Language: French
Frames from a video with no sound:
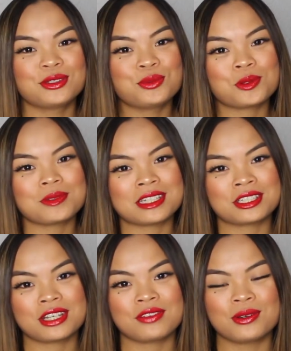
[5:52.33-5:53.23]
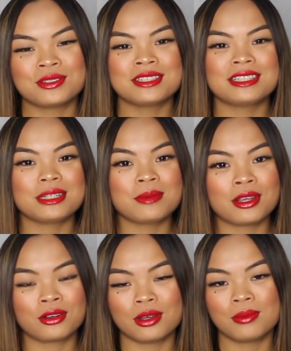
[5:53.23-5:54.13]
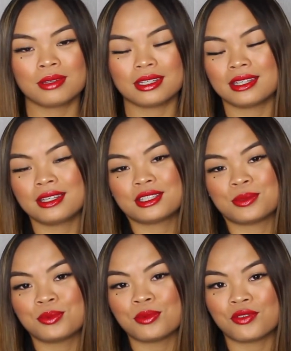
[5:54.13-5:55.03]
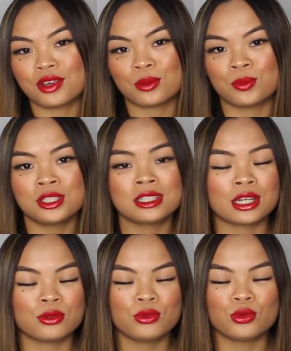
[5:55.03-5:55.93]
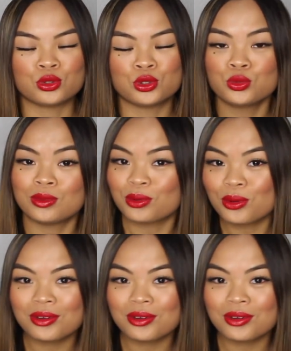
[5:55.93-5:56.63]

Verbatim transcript: C'est tout pour mes achats via le site eBay Club et j'ai pu me faire une petite cagnotte donc je suis trop